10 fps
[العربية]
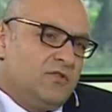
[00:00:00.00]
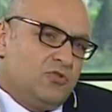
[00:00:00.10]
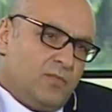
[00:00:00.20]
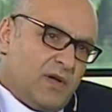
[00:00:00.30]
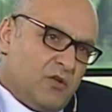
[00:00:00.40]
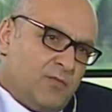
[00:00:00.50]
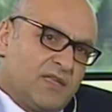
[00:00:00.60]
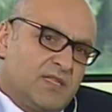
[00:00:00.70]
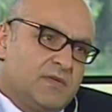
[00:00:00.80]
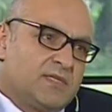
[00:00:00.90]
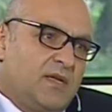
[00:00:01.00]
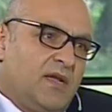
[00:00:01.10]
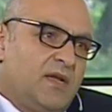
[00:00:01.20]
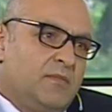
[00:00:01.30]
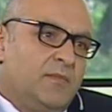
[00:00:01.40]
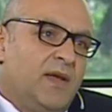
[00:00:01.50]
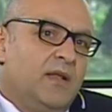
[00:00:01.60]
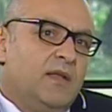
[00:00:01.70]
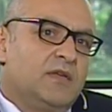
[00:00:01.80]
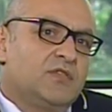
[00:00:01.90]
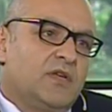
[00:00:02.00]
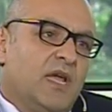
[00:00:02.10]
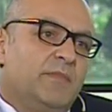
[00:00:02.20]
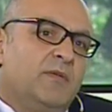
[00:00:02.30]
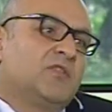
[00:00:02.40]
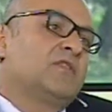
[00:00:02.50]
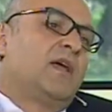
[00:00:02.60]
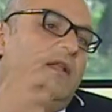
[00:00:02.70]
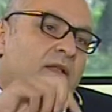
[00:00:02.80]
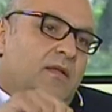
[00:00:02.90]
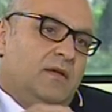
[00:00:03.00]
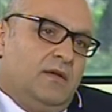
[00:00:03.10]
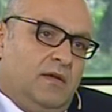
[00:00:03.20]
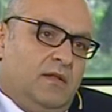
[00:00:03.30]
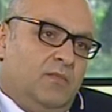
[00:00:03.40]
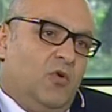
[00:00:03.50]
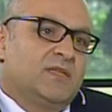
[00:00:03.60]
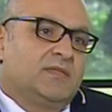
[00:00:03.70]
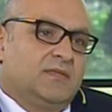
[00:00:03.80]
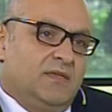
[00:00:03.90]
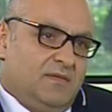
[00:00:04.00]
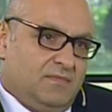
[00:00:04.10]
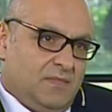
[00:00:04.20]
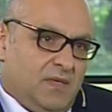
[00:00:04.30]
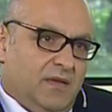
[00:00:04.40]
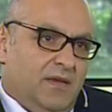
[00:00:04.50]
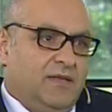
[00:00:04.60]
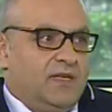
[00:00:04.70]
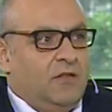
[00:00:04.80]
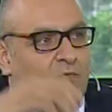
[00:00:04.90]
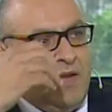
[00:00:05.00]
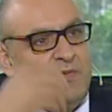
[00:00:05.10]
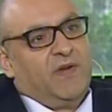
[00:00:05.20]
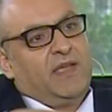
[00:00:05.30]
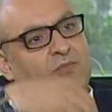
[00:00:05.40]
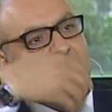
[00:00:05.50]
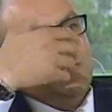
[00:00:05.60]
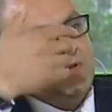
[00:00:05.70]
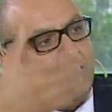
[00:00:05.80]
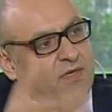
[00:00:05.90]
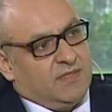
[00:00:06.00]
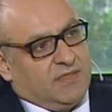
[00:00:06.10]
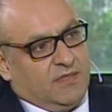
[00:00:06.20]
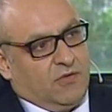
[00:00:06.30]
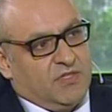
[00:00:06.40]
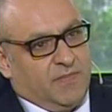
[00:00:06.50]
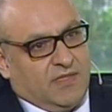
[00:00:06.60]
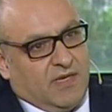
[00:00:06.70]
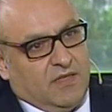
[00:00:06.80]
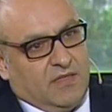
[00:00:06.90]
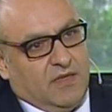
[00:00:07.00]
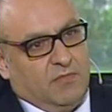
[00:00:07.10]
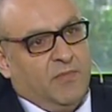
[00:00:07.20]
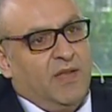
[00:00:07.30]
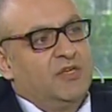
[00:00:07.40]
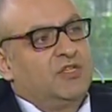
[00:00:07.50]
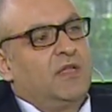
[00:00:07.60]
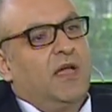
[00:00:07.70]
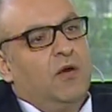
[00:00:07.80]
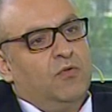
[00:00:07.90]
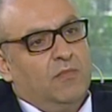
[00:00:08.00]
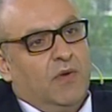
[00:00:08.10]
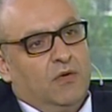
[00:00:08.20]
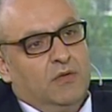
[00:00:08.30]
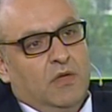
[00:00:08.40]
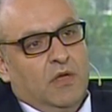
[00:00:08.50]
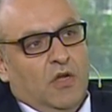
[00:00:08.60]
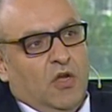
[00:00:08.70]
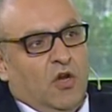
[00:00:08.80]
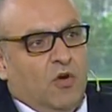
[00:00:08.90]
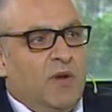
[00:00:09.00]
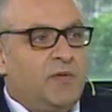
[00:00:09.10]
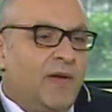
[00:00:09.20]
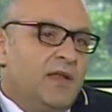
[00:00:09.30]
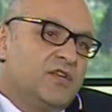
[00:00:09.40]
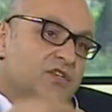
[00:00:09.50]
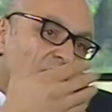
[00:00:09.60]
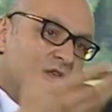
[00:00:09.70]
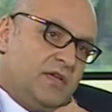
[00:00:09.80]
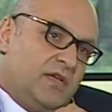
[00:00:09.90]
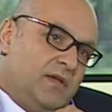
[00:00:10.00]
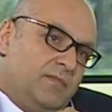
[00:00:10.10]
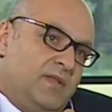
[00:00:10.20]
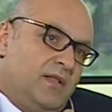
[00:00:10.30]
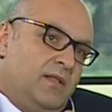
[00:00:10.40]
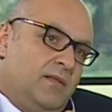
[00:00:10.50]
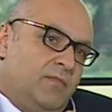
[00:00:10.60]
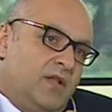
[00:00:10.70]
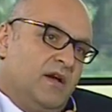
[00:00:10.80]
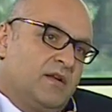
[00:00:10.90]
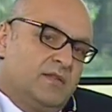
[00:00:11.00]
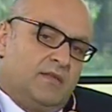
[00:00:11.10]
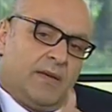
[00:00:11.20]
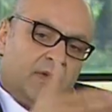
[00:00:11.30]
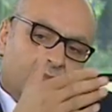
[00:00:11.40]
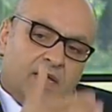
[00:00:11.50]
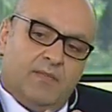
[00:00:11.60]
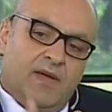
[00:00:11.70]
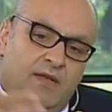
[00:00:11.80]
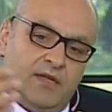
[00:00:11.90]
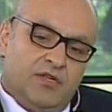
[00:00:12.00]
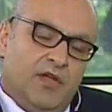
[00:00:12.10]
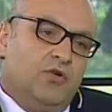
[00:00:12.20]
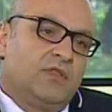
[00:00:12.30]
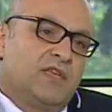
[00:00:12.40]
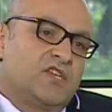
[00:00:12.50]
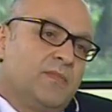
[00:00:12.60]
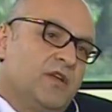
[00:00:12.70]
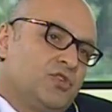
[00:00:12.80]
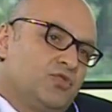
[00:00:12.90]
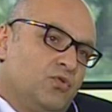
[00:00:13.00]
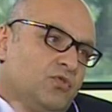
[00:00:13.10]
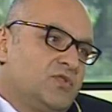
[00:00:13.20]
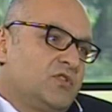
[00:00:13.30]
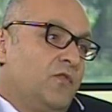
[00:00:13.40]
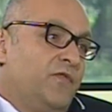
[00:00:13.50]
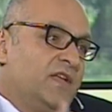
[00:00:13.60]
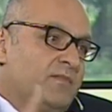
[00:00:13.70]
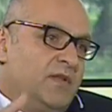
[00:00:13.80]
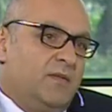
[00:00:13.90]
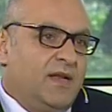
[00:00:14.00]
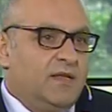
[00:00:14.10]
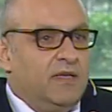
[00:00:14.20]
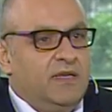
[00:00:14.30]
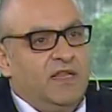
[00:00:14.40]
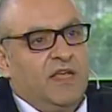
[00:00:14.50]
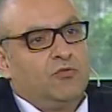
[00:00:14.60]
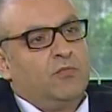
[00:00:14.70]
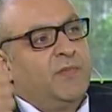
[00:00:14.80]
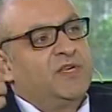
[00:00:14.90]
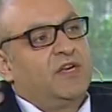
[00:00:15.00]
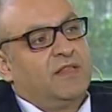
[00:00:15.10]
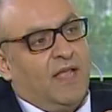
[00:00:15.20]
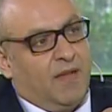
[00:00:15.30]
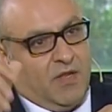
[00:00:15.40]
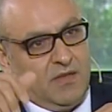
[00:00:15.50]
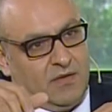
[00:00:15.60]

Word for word: دبي ومكتب الصحه ببلش قبل ما تطلع المؤسسه يعني ساعه الواحد بفكر بده يعمل مؤسسه هوسبيتاليتي ببلش التعاون معه نعم. وما ببلش آه، بالارض قبل ما يبلش ياخذ جميع الشروط مستوفيات من البلديه ليعطوه مباشره العمل